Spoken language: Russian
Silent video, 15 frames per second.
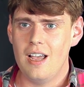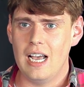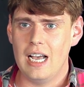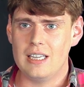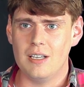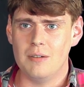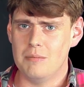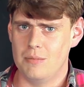
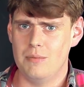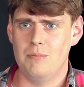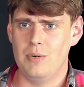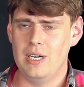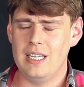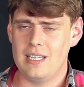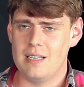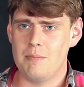Это мы
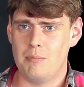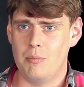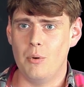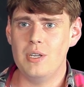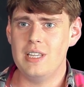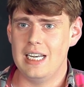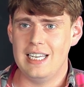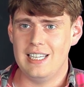это
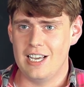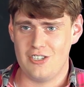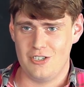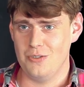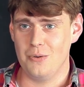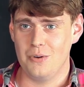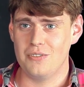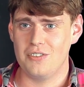поняли, и даже
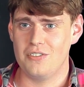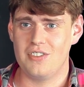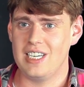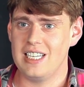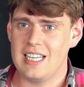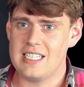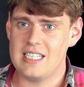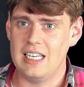ну, в
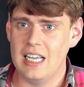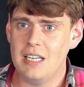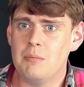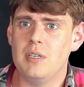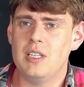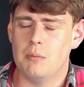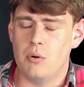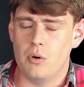13 лет
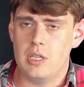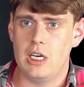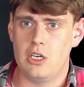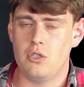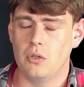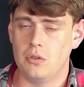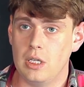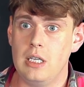мы это поняли,
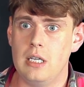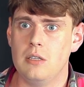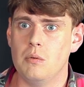что ты,